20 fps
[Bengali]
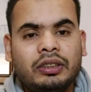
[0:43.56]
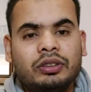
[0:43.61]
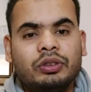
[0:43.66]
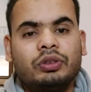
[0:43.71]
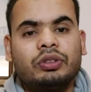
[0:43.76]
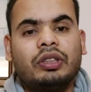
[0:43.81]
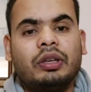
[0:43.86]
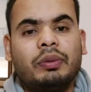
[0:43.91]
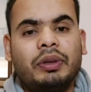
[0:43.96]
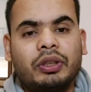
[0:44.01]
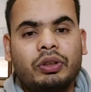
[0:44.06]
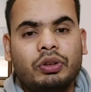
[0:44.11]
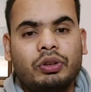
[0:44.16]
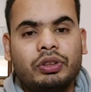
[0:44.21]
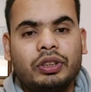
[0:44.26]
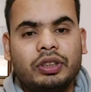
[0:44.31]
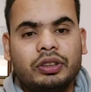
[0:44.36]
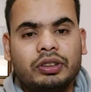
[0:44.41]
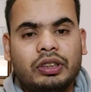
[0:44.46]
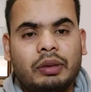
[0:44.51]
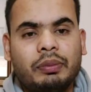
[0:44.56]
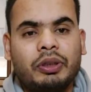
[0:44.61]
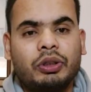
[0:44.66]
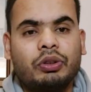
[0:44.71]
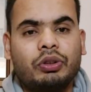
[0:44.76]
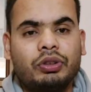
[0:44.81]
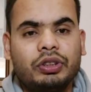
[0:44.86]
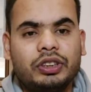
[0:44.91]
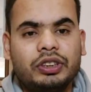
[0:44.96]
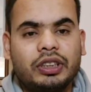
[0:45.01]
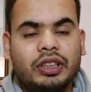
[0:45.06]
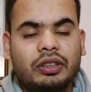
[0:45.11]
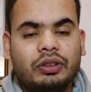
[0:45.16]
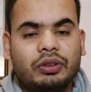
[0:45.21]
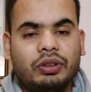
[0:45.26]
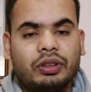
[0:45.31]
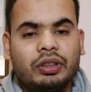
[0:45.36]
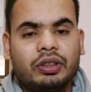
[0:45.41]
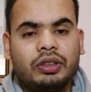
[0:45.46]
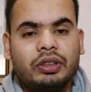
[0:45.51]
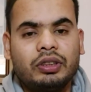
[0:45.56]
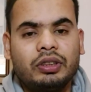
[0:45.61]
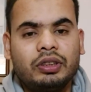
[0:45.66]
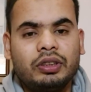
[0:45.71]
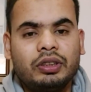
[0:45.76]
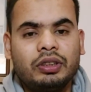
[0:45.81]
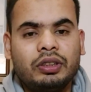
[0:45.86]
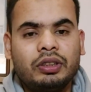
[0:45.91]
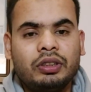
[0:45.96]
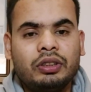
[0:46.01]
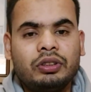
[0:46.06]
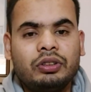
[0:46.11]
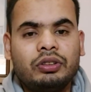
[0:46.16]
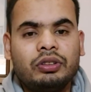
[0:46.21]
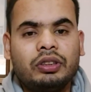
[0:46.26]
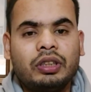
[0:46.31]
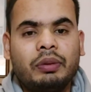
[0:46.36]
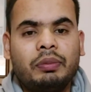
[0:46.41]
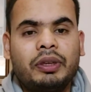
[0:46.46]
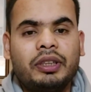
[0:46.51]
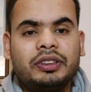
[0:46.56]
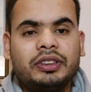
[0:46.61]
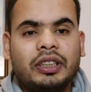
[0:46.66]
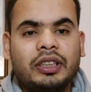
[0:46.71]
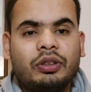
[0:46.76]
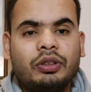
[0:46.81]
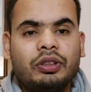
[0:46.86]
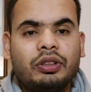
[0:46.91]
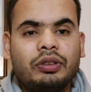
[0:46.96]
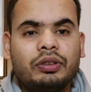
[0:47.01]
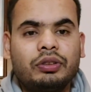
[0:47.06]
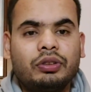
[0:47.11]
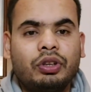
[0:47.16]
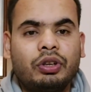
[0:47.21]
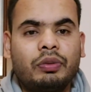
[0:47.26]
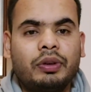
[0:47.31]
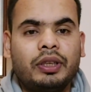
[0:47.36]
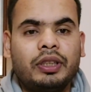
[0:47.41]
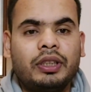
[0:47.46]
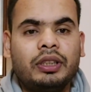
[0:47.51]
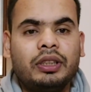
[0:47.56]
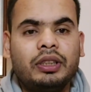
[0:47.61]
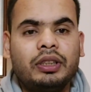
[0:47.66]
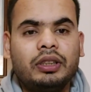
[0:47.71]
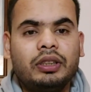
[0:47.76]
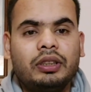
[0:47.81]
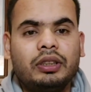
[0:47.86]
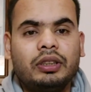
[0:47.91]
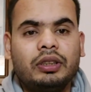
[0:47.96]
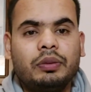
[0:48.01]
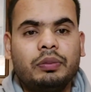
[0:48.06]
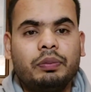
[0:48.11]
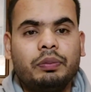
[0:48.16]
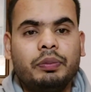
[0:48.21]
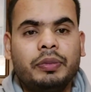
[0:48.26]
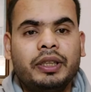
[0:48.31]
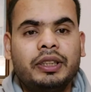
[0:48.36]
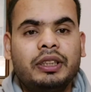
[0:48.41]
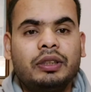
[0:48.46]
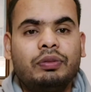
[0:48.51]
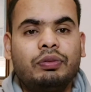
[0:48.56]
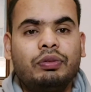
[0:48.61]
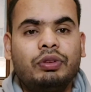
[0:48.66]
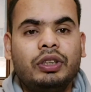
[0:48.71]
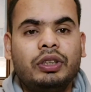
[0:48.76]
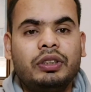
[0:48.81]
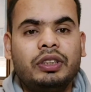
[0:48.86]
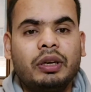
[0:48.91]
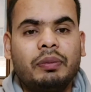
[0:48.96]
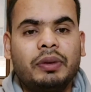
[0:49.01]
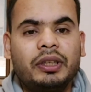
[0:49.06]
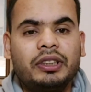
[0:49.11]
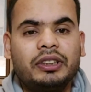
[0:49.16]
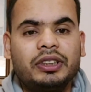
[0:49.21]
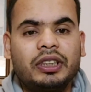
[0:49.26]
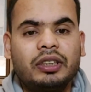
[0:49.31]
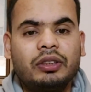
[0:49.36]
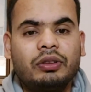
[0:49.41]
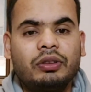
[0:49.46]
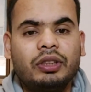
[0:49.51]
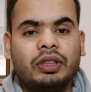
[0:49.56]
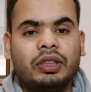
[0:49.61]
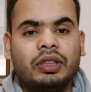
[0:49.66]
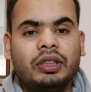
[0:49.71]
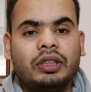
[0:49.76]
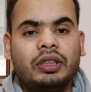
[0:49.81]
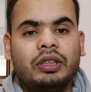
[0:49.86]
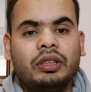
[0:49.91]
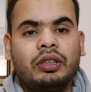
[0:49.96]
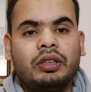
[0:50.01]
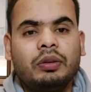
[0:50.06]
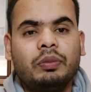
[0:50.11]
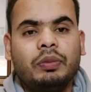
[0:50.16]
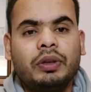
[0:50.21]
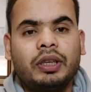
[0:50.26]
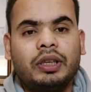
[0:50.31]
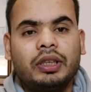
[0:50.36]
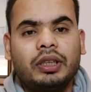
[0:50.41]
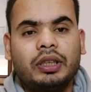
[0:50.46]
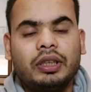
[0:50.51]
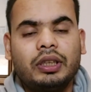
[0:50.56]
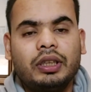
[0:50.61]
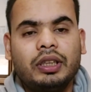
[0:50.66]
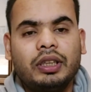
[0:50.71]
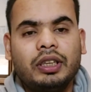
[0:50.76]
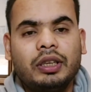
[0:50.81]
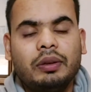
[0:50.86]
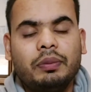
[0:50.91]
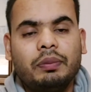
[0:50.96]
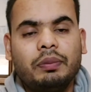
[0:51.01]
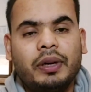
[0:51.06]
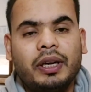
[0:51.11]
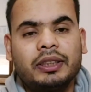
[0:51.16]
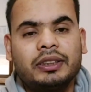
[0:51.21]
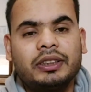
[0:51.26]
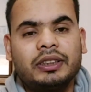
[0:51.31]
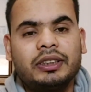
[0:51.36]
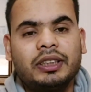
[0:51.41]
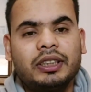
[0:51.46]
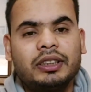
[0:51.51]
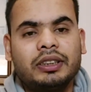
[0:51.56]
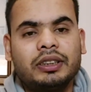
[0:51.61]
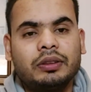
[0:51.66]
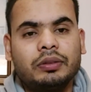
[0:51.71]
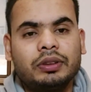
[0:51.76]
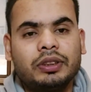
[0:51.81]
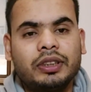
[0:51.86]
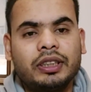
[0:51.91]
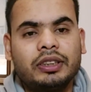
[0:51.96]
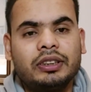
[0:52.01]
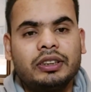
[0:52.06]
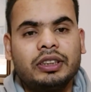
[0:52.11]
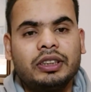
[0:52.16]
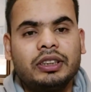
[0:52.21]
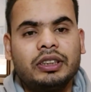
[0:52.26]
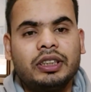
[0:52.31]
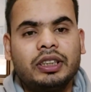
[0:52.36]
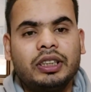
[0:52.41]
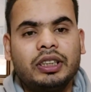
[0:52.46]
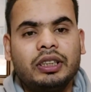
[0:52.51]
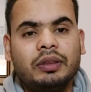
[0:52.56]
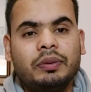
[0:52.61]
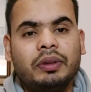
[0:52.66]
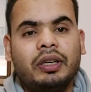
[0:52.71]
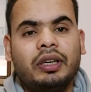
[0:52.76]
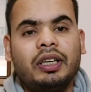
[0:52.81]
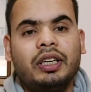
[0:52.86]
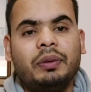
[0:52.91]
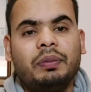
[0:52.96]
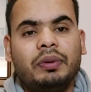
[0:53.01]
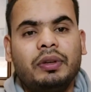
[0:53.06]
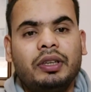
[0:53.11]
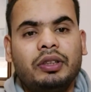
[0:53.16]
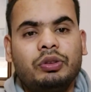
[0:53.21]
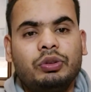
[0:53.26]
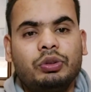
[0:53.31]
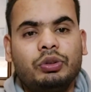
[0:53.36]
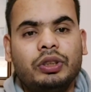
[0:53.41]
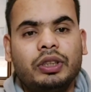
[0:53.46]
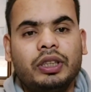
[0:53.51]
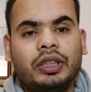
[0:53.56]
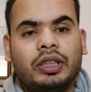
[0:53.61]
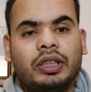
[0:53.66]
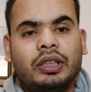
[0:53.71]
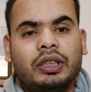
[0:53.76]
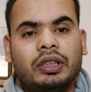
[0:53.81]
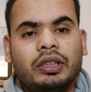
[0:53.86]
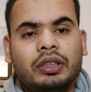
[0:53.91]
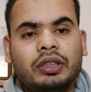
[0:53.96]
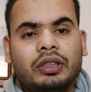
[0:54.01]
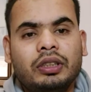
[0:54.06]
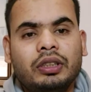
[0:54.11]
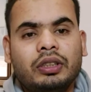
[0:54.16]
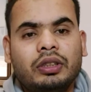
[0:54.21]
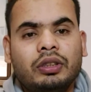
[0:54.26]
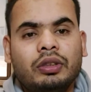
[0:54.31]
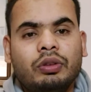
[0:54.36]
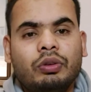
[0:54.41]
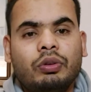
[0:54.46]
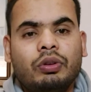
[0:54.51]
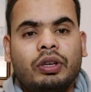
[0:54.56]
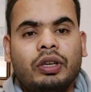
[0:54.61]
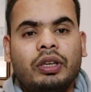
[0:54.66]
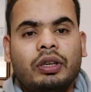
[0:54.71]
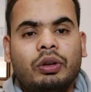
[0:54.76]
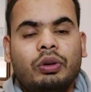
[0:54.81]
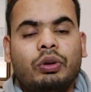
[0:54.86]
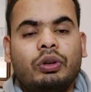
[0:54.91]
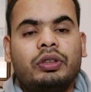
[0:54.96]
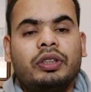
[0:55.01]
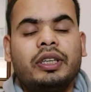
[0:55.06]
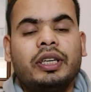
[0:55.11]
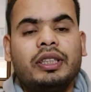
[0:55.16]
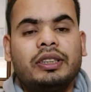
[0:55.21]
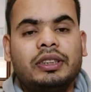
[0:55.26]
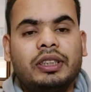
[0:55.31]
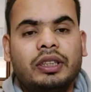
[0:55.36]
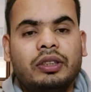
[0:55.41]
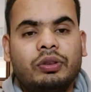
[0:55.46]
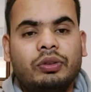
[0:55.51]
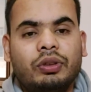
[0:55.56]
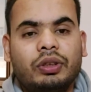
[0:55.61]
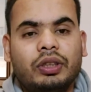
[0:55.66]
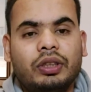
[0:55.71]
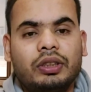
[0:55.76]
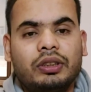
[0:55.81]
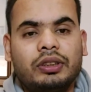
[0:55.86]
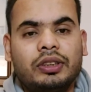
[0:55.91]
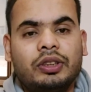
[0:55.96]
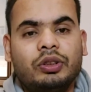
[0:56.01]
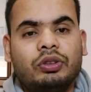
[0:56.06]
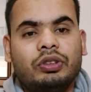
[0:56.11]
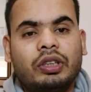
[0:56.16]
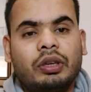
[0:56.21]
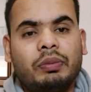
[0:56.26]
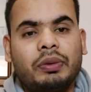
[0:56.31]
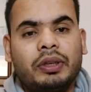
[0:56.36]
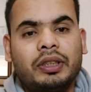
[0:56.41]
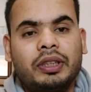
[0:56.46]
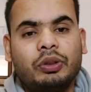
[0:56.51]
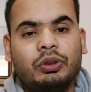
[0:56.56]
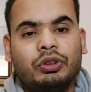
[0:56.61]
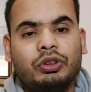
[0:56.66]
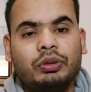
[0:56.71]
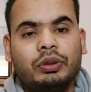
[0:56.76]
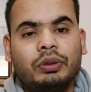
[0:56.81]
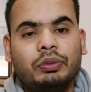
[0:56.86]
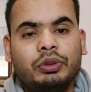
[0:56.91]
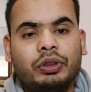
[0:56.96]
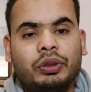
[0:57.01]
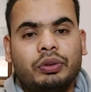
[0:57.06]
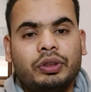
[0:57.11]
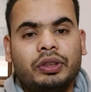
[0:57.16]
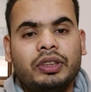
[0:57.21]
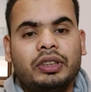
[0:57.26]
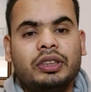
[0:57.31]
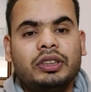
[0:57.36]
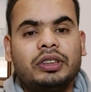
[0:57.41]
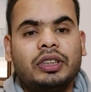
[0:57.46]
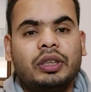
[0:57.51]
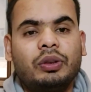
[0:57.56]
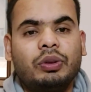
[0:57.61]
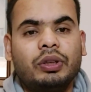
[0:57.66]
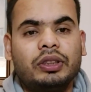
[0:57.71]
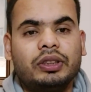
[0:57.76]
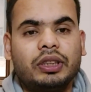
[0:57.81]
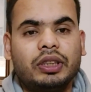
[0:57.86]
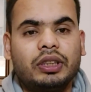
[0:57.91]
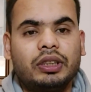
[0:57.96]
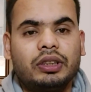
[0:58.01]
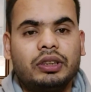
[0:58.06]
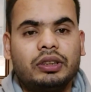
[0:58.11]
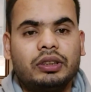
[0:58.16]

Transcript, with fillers: সো সামার কখন সামার কখন স্টার্ট হয় সামার স্টার্ট হয় নর্মালি মেতে ফুললি সামার স্টার্ট হয় বাট মার্চের শেষ শেষ দিক থেকে বা এপ্রিলের শুরু থেকে ওরা লোক নিয়ে স্টার্ট করে যেহেতু সামারটা ওই সময় মোটামুটি স্টার্ট হয়ে যায়